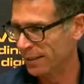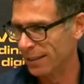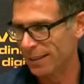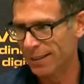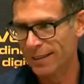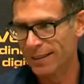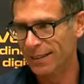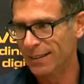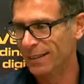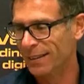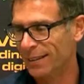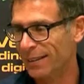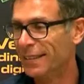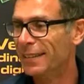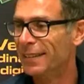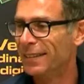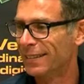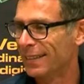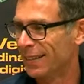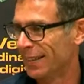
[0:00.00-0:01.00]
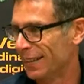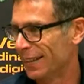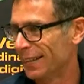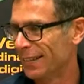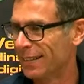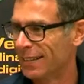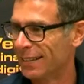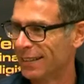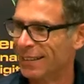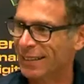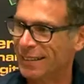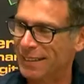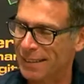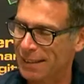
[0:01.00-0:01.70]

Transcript: degli internet,